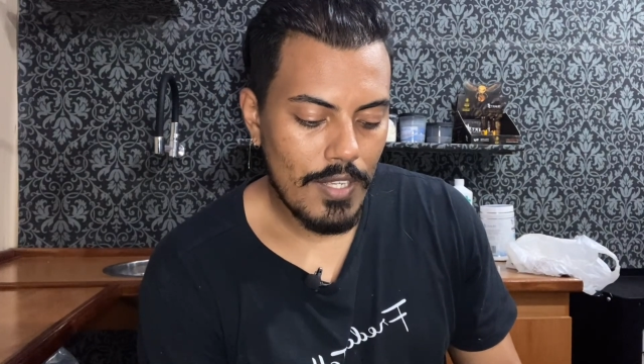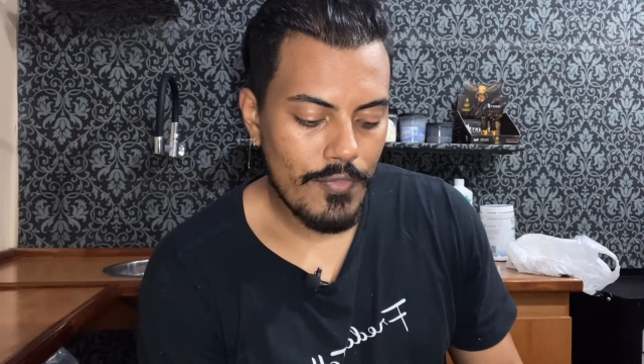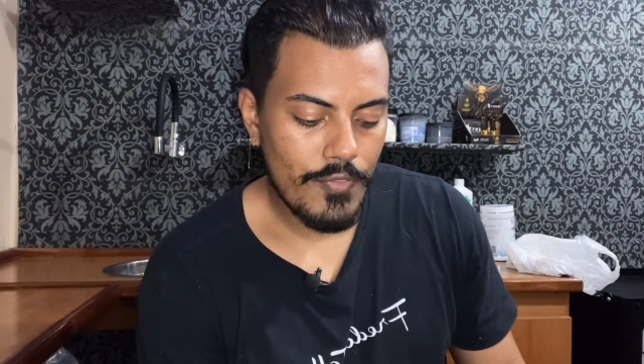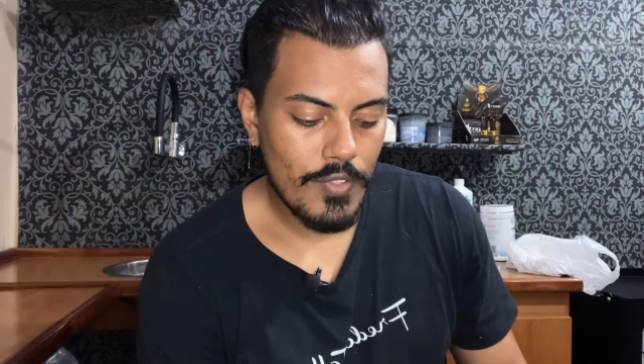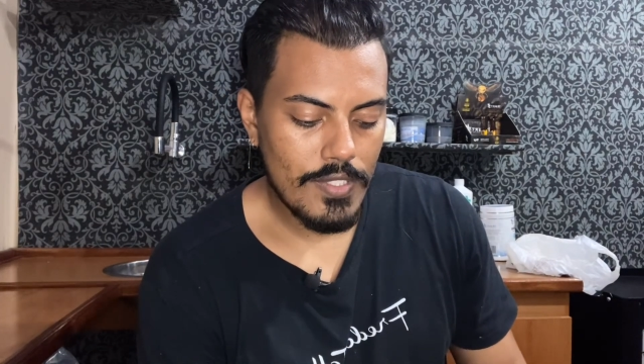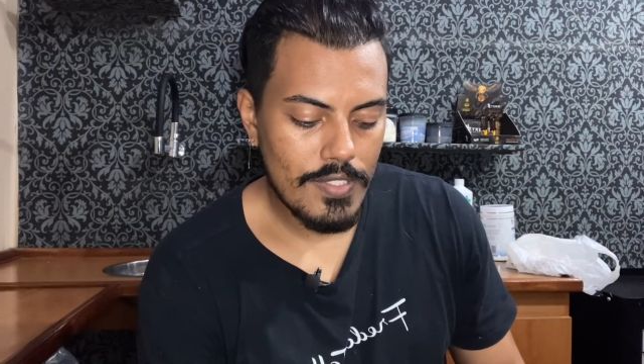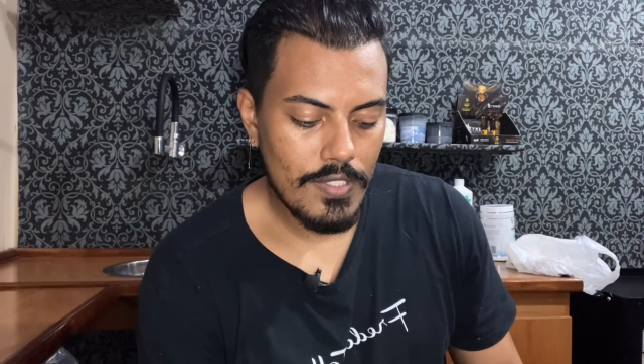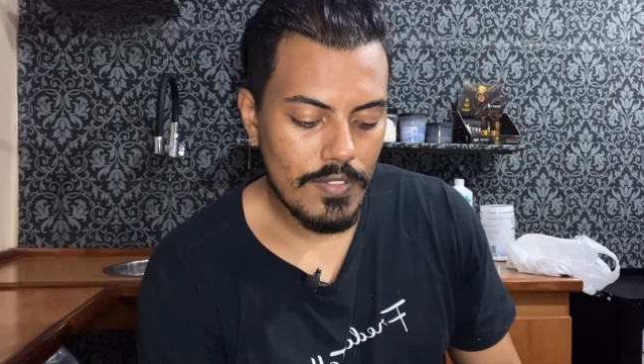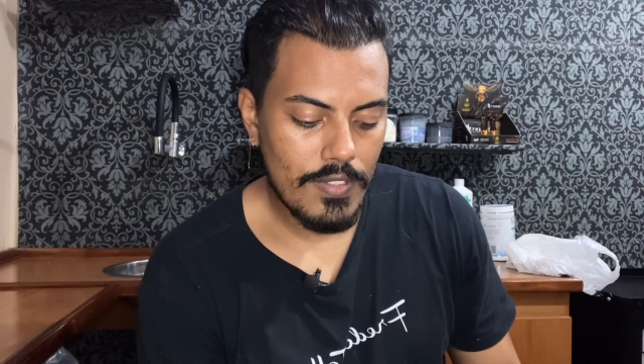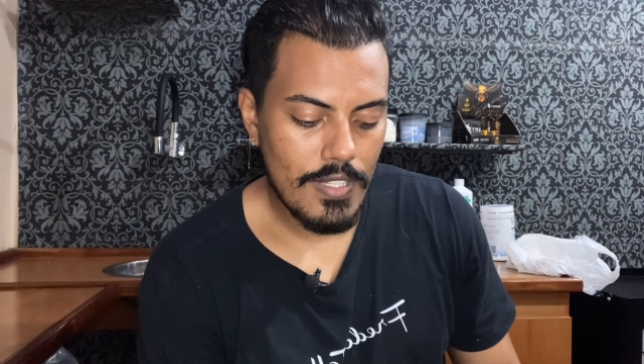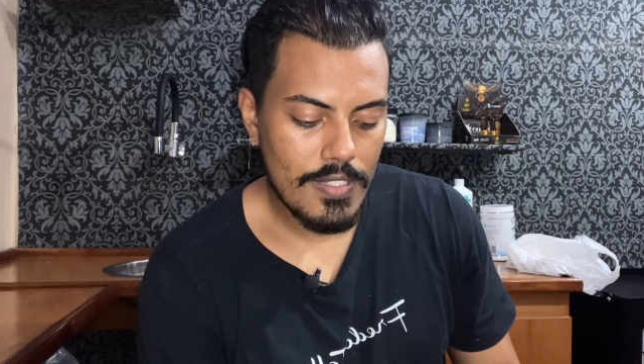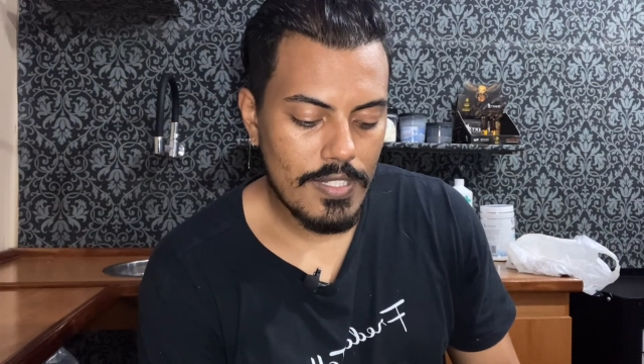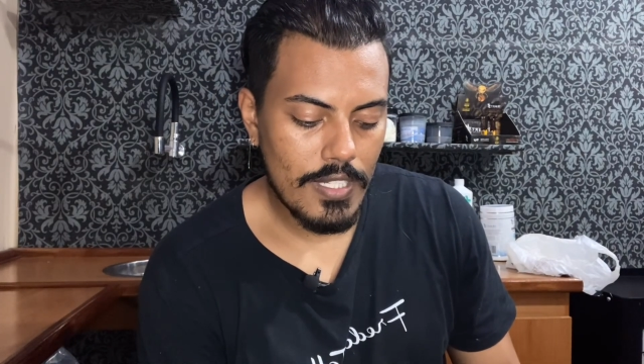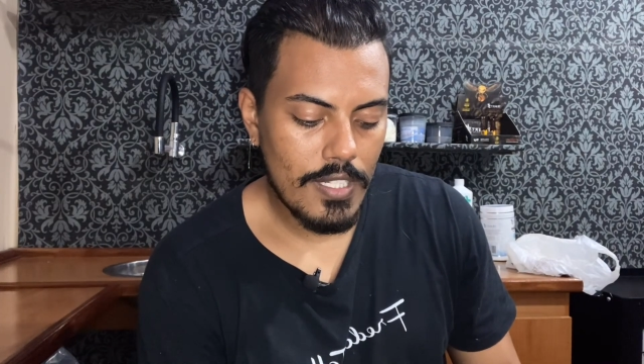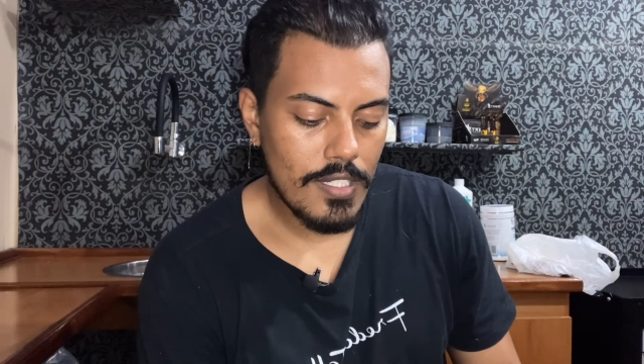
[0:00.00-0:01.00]
influenciando
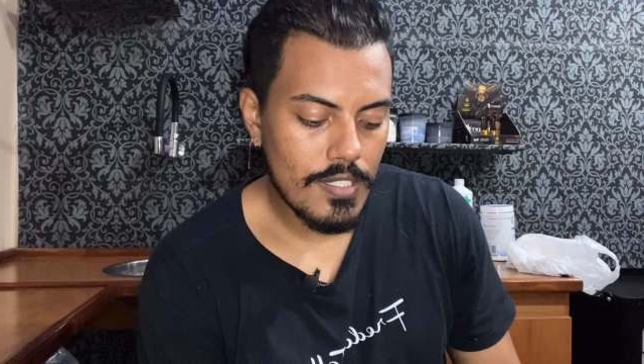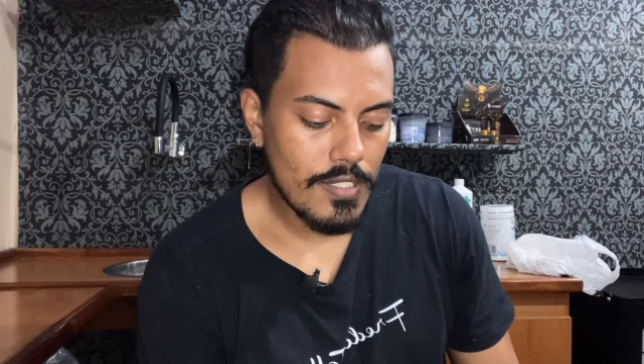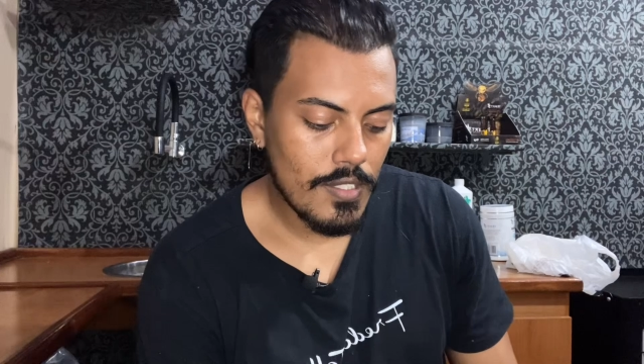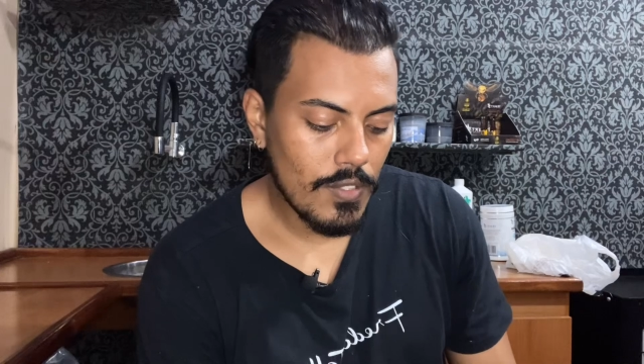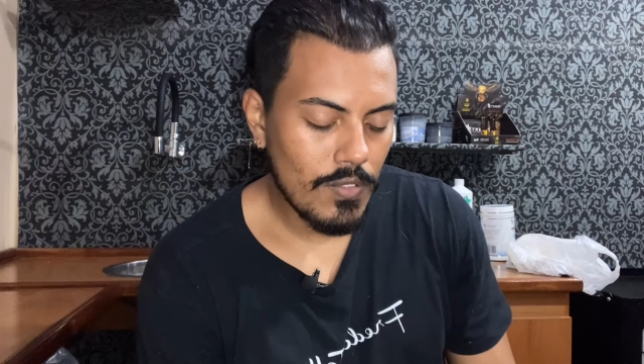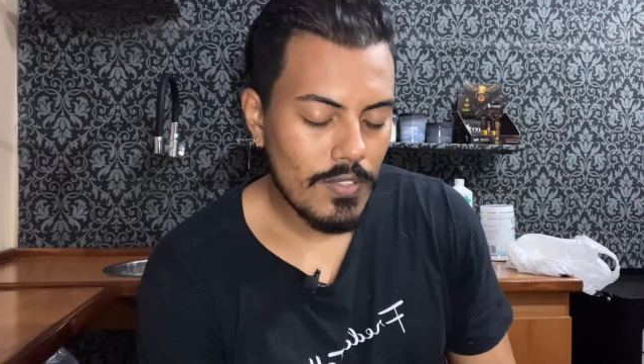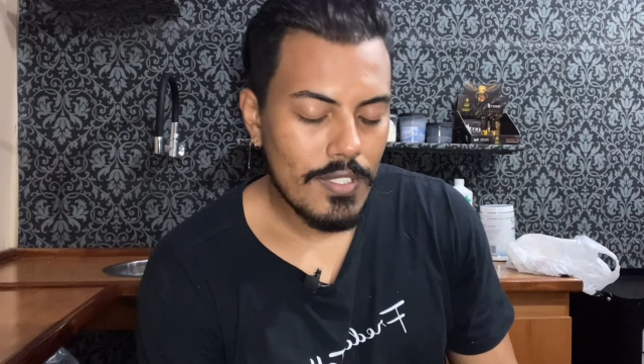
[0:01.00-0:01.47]
nessa questão